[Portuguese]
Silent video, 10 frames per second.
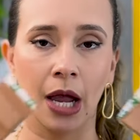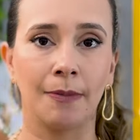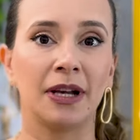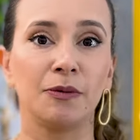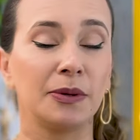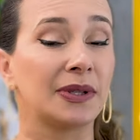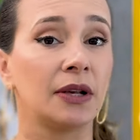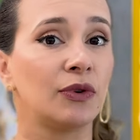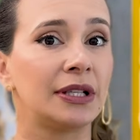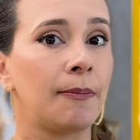mas mesmo
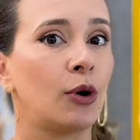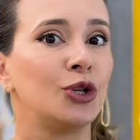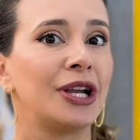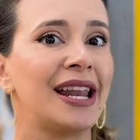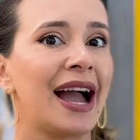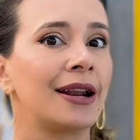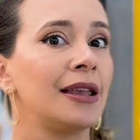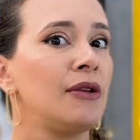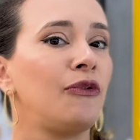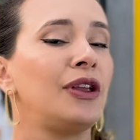assim você pode criar
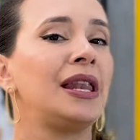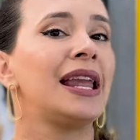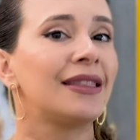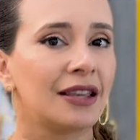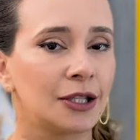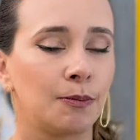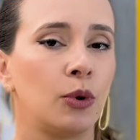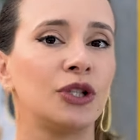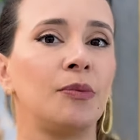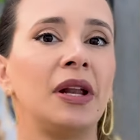infinitas
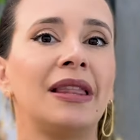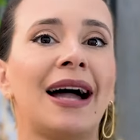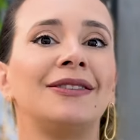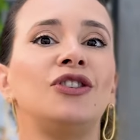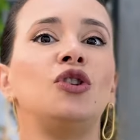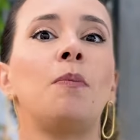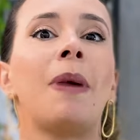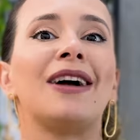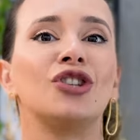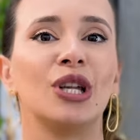possibilidades de
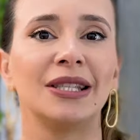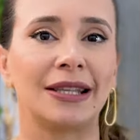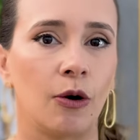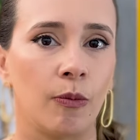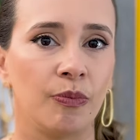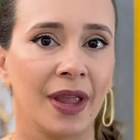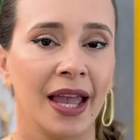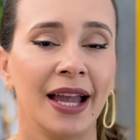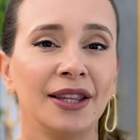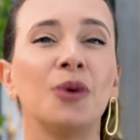paginação.
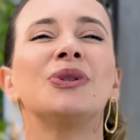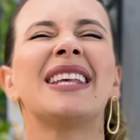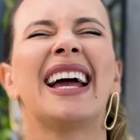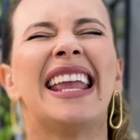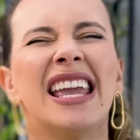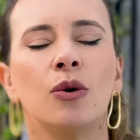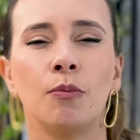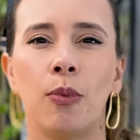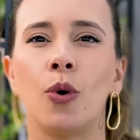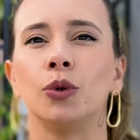Então, sair um
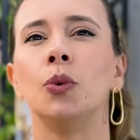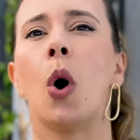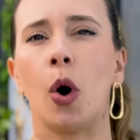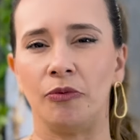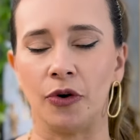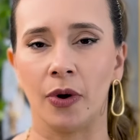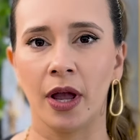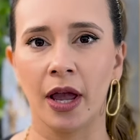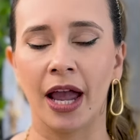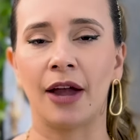pouco do óbvio
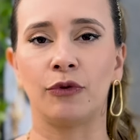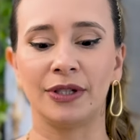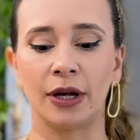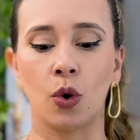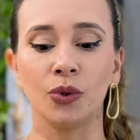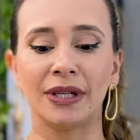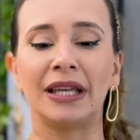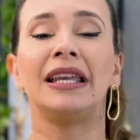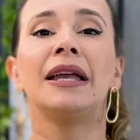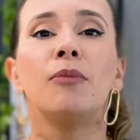é você
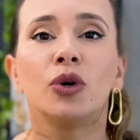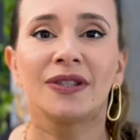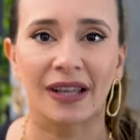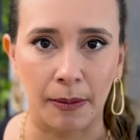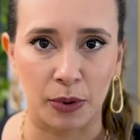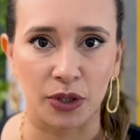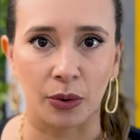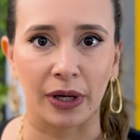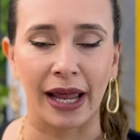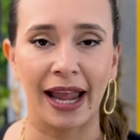conseguir mostrar para o
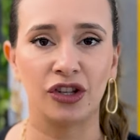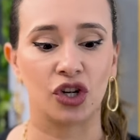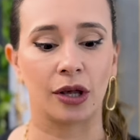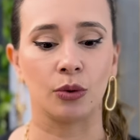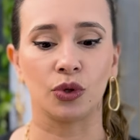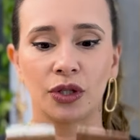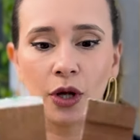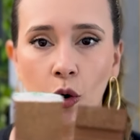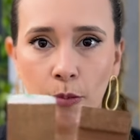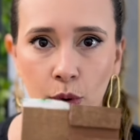seu cliente que o
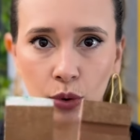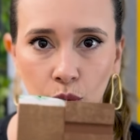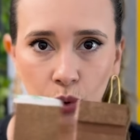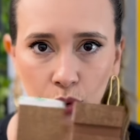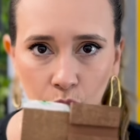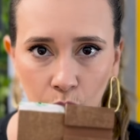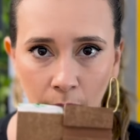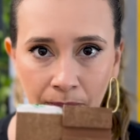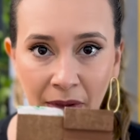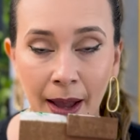seu produto
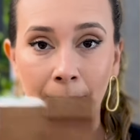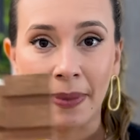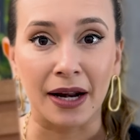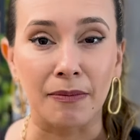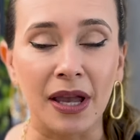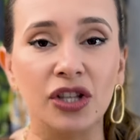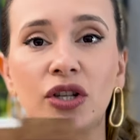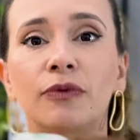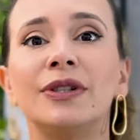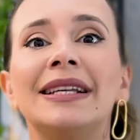
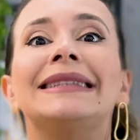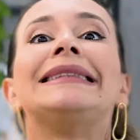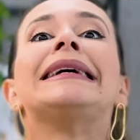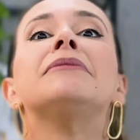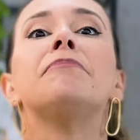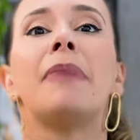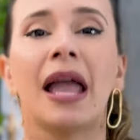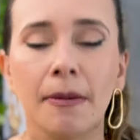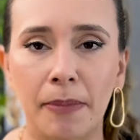permite você também